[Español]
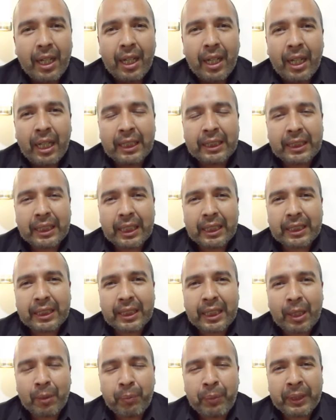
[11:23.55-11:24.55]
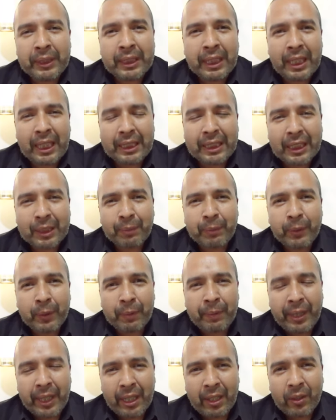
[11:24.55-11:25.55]
Así es que pues gracias por
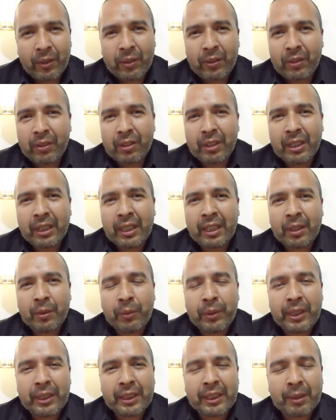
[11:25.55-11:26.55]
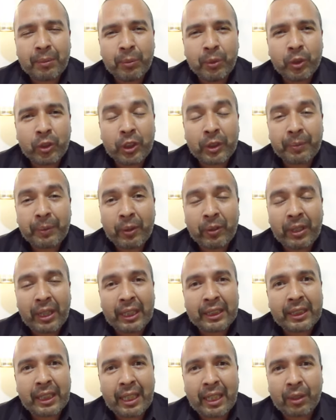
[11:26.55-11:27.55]
verlo, eh, cuídense mucho, espero que
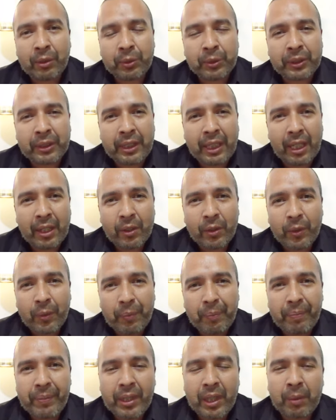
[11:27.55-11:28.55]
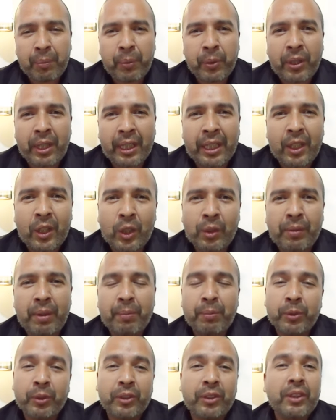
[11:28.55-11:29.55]
les haya gustado y por aquí nos
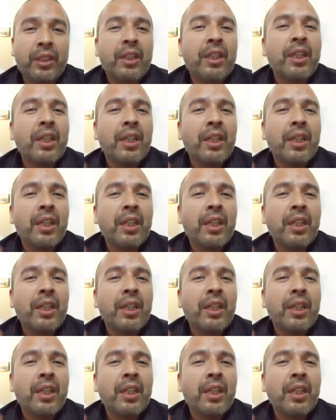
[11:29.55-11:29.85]
vemos.